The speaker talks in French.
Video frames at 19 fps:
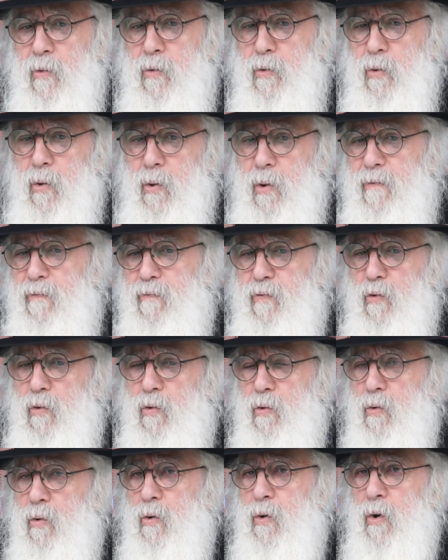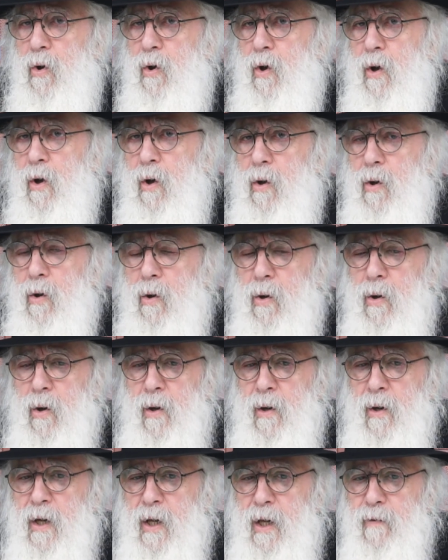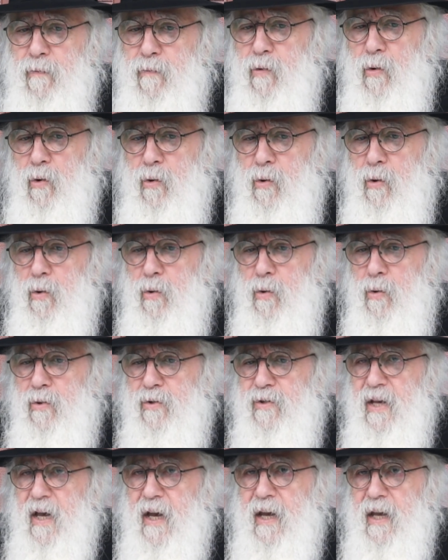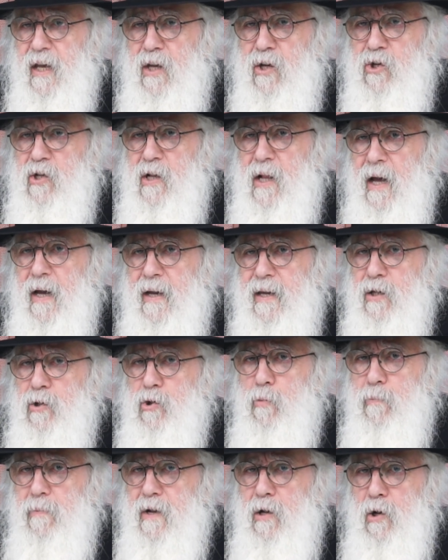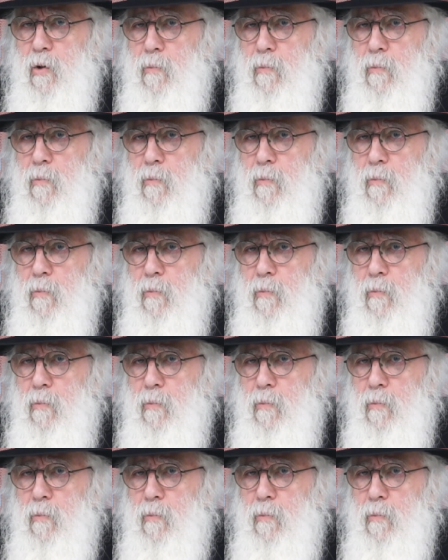qu'il faut, euh, faut que ces riches-là qui dominent le